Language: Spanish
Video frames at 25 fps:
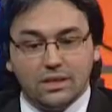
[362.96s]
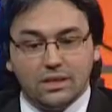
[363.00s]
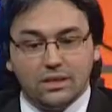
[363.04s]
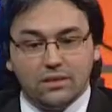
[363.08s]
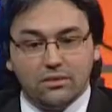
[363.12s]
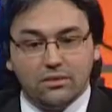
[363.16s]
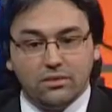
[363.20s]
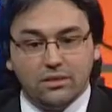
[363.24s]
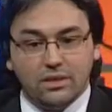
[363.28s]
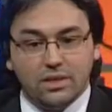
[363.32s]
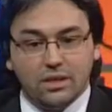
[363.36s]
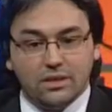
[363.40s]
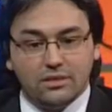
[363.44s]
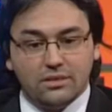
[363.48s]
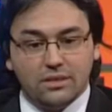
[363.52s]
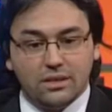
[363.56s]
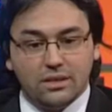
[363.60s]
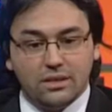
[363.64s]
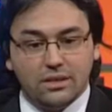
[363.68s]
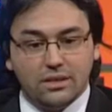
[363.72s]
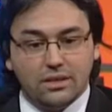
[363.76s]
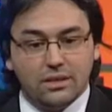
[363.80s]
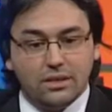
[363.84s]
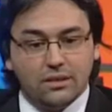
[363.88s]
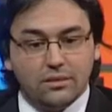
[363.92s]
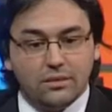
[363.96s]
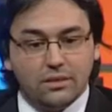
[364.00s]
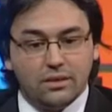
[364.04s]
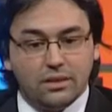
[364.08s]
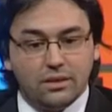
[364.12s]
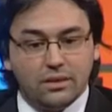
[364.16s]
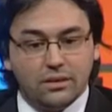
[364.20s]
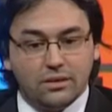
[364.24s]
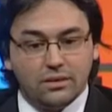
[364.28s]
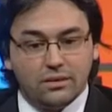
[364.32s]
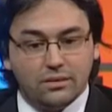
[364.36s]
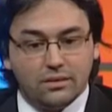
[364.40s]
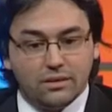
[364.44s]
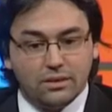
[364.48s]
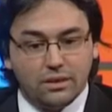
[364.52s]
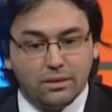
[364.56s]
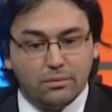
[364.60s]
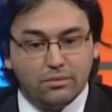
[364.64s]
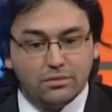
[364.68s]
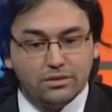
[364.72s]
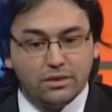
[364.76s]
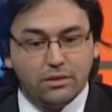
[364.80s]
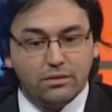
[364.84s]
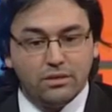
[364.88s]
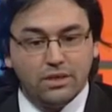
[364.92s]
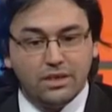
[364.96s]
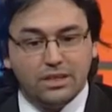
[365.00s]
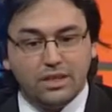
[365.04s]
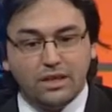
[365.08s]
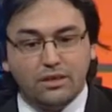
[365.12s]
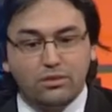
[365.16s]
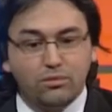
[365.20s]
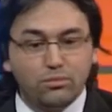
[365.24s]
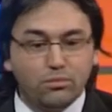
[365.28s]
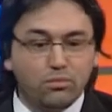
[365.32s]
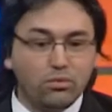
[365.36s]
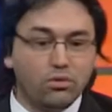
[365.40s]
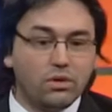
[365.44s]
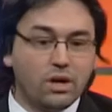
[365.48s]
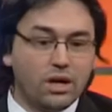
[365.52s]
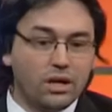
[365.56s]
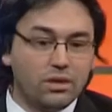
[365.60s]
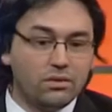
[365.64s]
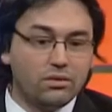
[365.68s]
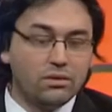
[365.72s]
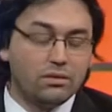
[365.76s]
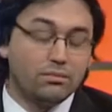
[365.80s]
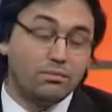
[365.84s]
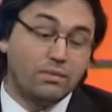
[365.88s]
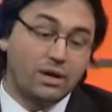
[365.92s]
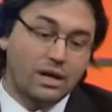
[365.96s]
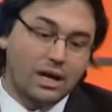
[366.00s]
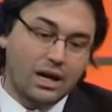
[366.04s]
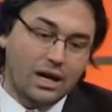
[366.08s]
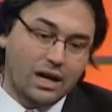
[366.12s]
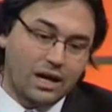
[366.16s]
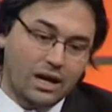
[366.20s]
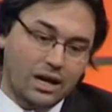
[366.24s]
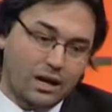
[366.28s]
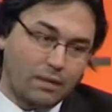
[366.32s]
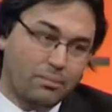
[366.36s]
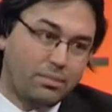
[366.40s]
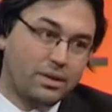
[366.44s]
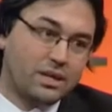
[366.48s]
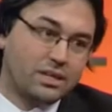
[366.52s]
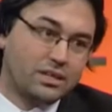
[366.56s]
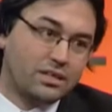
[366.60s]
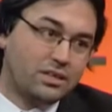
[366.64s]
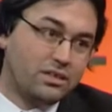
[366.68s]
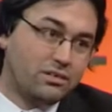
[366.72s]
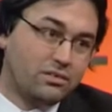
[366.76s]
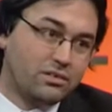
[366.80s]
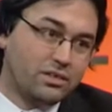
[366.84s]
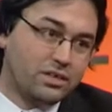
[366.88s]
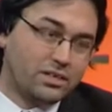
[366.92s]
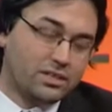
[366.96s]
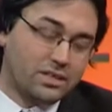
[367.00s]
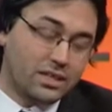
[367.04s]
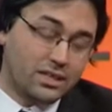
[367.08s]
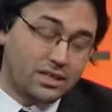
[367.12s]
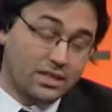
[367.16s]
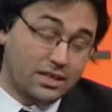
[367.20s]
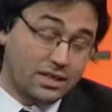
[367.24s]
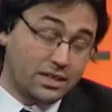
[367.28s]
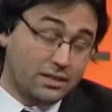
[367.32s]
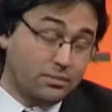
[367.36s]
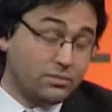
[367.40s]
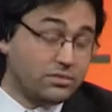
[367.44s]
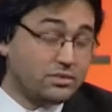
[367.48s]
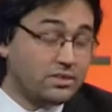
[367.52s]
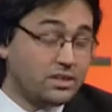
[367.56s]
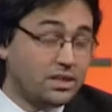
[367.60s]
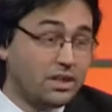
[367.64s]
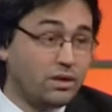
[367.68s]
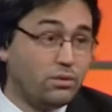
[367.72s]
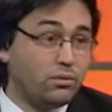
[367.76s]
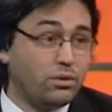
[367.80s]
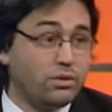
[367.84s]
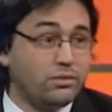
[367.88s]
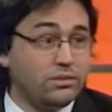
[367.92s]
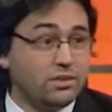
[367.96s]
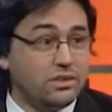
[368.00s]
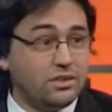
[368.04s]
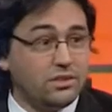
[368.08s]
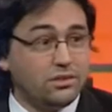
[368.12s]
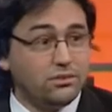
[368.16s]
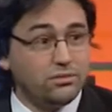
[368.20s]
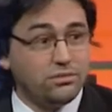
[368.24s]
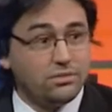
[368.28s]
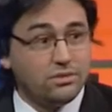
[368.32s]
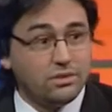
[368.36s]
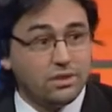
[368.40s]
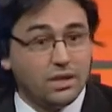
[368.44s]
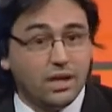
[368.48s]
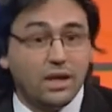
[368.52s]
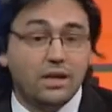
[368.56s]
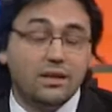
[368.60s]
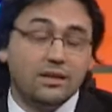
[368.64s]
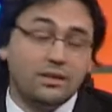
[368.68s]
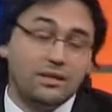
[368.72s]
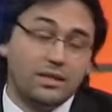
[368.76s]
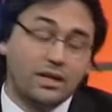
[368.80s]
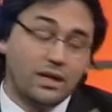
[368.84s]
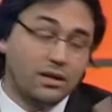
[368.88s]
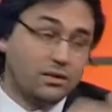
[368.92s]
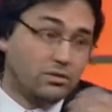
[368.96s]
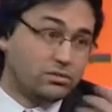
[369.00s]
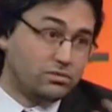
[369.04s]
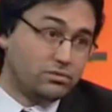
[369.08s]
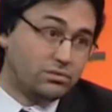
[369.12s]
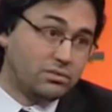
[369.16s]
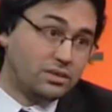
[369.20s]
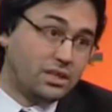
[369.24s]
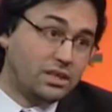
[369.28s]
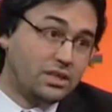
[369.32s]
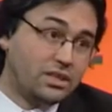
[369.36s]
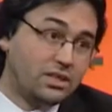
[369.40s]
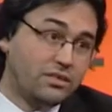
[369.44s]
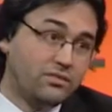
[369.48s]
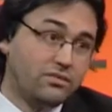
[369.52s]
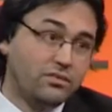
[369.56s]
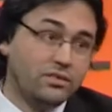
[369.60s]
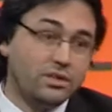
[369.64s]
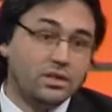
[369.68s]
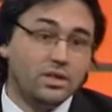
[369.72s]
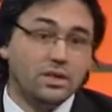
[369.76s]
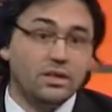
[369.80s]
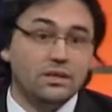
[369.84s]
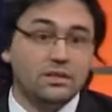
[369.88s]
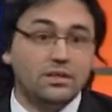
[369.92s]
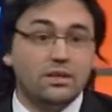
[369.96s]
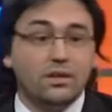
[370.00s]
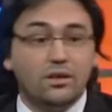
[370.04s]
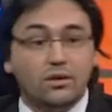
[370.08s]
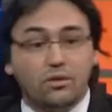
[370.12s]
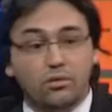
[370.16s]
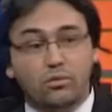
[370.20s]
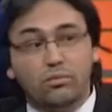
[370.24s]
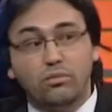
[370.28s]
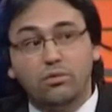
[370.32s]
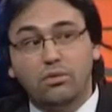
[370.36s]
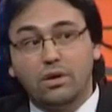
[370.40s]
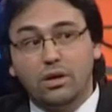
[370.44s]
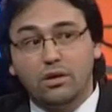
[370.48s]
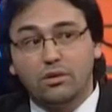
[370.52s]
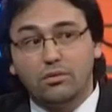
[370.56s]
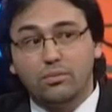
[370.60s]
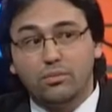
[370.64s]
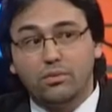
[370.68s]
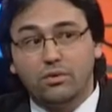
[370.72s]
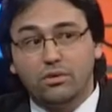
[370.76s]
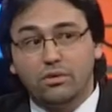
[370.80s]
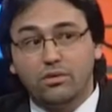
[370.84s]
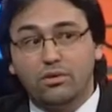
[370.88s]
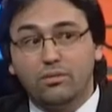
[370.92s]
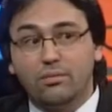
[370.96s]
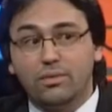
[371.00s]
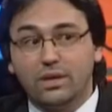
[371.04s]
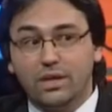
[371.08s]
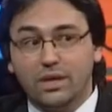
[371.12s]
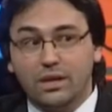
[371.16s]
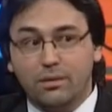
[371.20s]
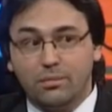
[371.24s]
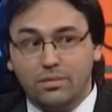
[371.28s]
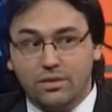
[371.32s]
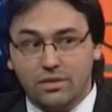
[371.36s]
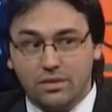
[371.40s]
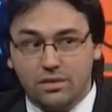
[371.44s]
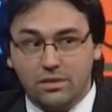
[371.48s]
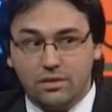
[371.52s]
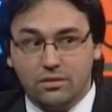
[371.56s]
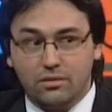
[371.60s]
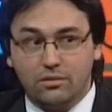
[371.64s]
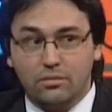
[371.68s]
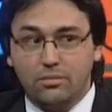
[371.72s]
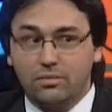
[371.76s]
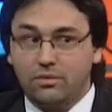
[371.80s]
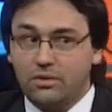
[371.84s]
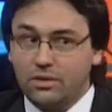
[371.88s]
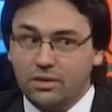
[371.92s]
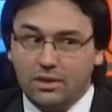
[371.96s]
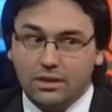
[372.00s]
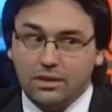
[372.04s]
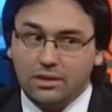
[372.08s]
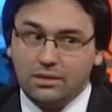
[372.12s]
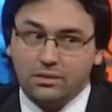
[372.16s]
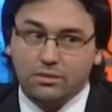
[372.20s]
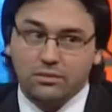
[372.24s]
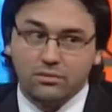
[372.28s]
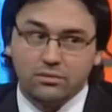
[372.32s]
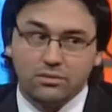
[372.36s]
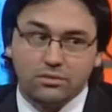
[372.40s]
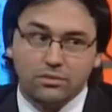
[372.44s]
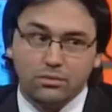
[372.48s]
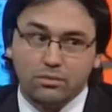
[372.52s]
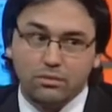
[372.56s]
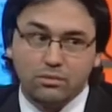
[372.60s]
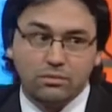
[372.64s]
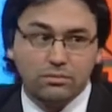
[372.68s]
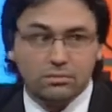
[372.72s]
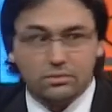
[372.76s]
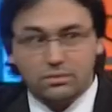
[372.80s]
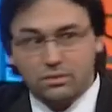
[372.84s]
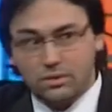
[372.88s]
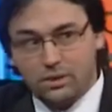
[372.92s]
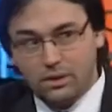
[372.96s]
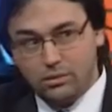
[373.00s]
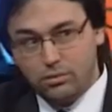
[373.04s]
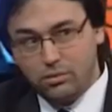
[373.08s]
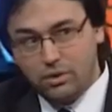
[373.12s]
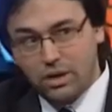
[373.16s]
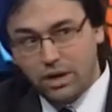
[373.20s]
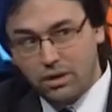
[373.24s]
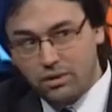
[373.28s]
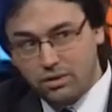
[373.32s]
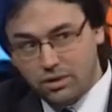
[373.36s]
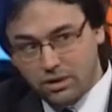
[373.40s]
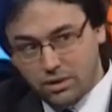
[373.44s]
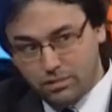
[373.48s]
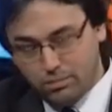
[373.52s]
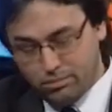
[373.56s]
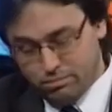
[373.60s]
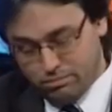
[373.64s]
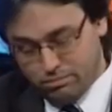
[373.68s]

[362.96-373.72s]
estos días este, eh, estamos habilitando un buscador aparte de los que ya tenemos en la web institucional y de las consultas telefónicas, un buscador por nombre y apellido, porque nosotros, el buscador que